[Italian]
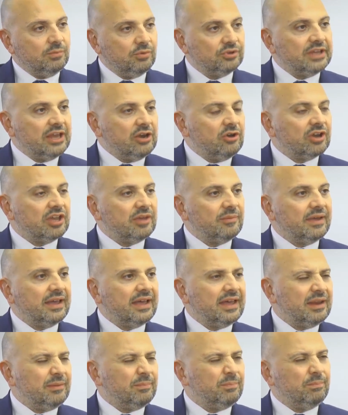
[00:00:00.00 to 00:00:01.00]
Modello che
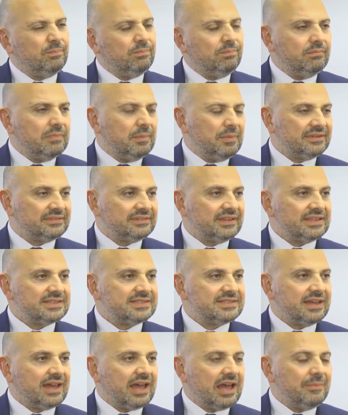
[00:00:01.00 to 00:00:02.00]
magari
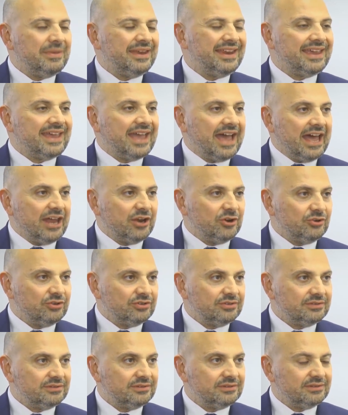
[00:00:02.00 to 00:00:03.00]
abbastanza
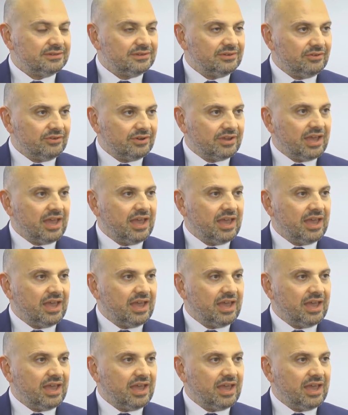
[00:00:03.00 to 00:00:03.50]
americano, sì, ok?